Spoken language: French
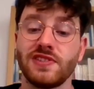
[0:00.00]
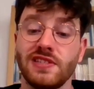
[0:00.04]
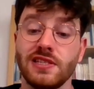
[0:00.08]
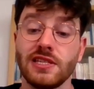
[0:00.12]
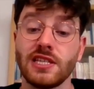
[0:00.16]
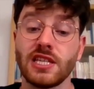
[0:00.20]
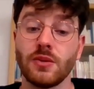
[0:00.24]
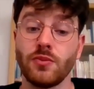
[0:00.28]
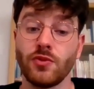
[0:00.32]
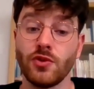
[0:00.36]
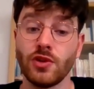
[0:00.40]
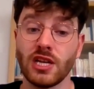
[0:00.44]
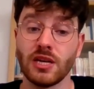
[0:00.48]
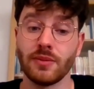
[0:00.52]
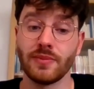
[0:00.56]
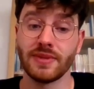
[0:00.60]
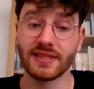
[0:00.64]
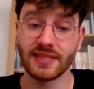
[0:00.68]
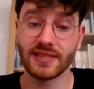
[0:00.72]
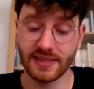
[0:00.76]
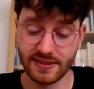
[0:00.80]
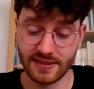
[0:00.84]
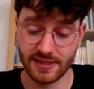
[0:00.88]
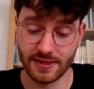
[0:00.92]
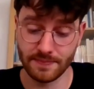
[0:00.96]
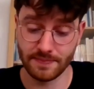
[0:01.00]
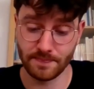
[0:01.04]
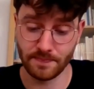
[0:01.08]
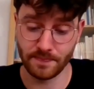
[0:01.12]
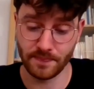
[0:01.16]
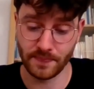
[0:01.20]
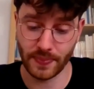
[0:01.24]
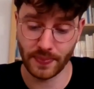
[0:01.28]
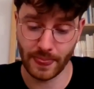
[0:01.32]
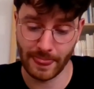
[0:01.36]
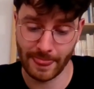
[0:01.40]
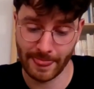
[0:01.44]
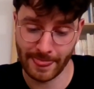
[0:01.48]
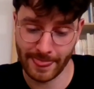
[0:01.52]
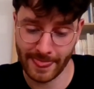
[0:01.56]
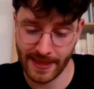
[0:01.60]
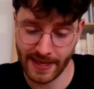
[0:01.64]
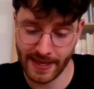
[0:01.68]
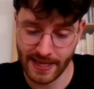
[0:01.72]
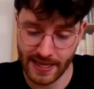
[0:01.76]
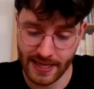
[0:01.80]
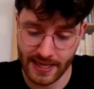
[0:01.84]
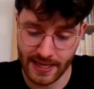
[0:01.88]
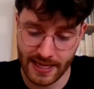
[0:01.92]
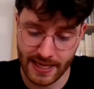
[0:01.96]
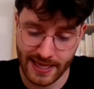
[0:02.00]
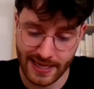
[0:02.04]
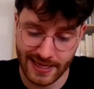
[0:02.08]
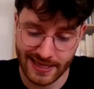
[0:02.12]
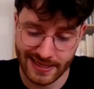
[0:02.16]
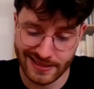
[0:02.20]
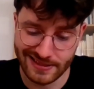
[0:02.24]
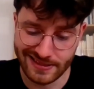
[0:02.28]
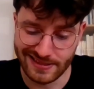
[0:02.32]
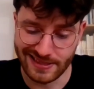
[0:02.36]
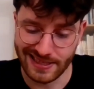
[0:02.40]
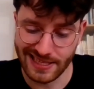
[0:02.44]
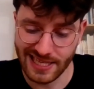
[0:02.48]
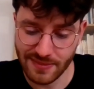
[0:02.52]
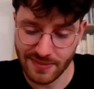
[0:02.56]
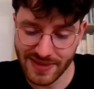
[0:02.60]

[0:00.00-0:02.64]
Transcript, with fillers: physique et mieux la maîtriser. Si